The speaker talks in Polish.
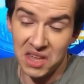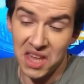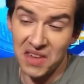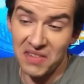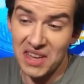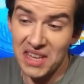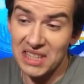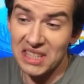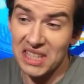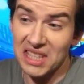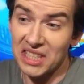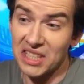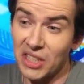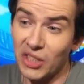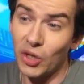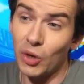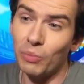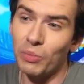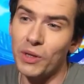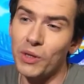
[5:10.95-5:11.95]
Mniej więcej z
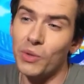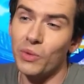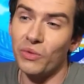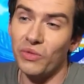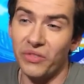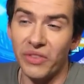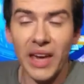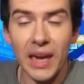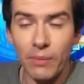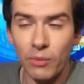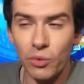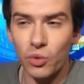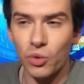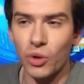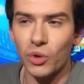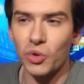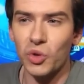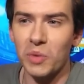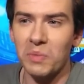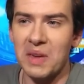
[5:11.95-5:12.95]
tych opisów wiem już
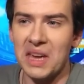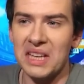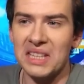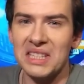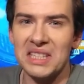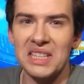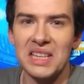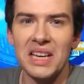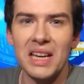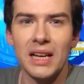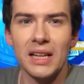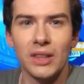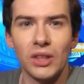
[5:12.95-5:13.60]
o czym jest,